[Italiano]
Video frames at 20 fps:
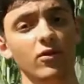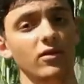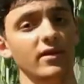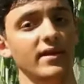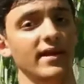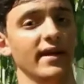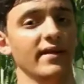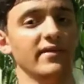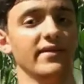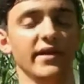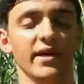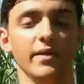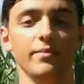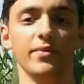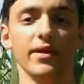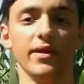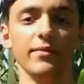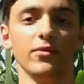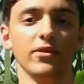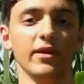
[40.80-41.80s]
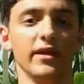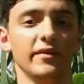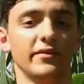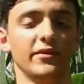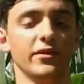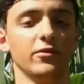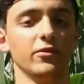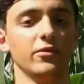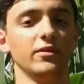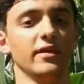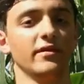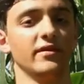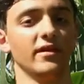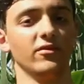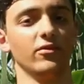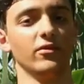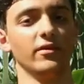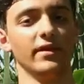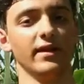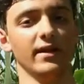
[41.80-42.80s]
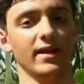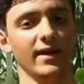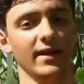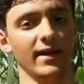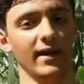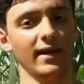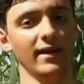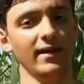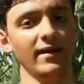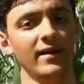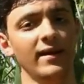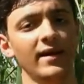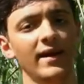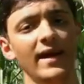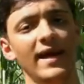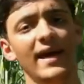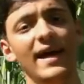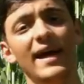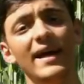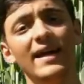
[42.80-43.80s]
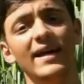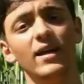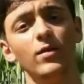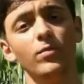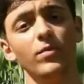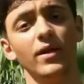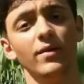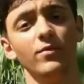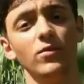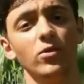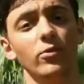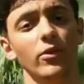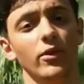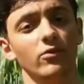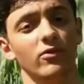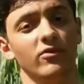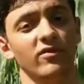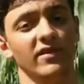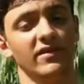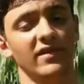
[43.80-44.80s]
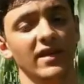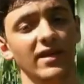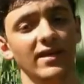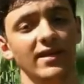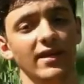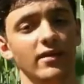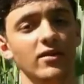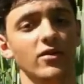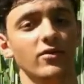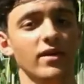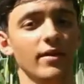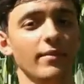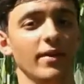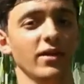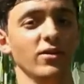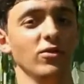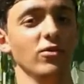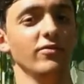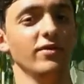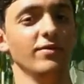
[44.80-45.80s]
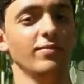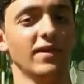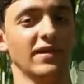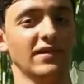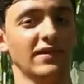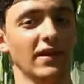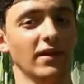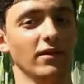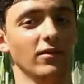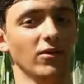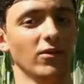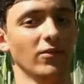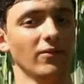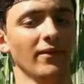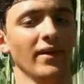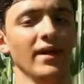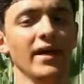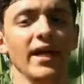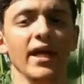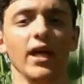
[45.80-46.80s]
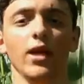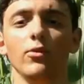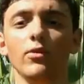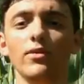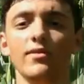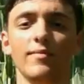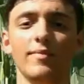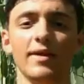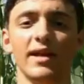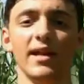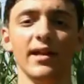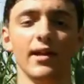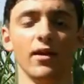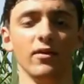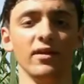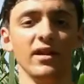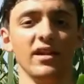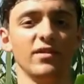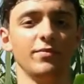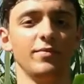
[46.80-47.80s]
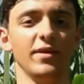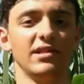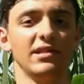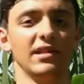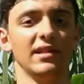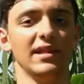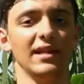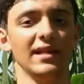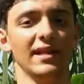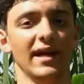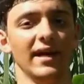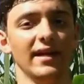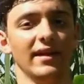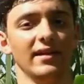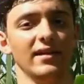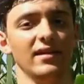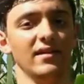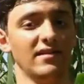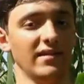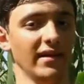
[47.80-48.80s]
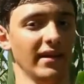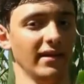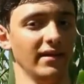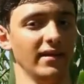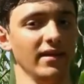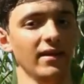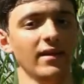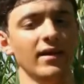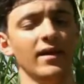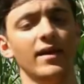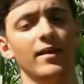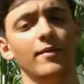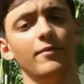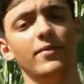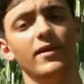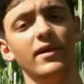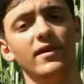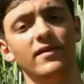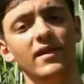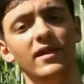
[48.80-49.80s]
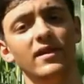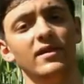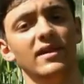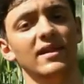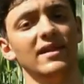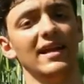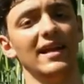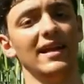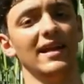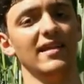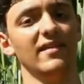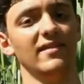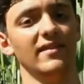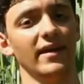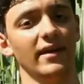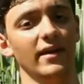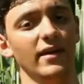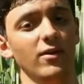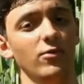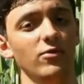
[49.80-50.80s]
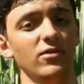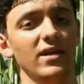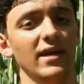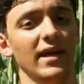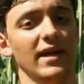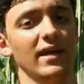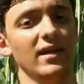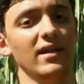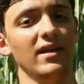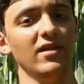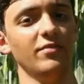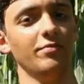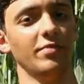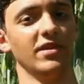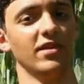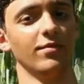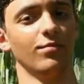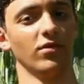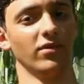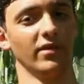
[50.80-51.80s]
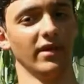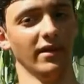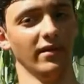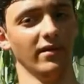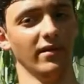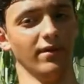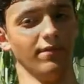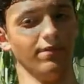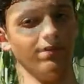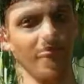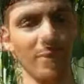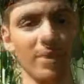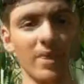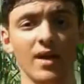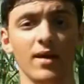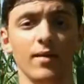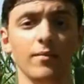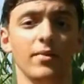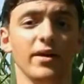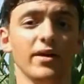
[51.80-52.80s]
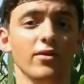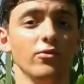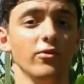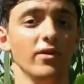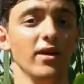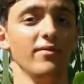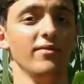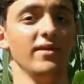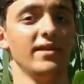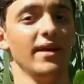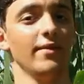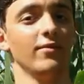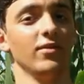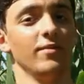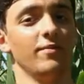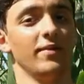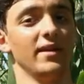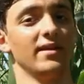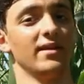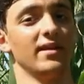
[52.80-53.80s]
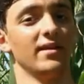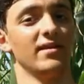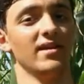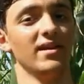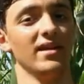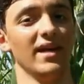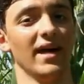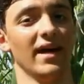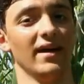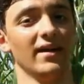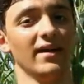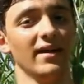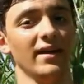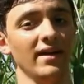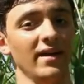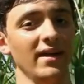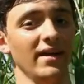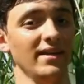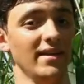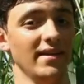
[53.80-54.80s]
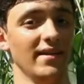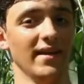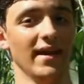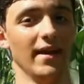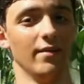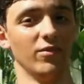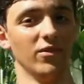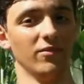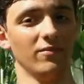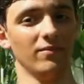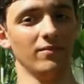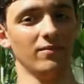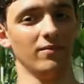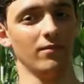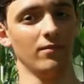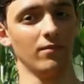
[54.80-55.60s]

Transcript: oltre a essere il primo della seconda stagione del canale, è anche il primo di una nuova serie che ho chiamato Vi Presento, in cui vi parlerò delle specie italiane di insetti presenti nella lista IUCN delle specie protette. Per cui evitiamo di perderci in chiacchiere e iniziamo!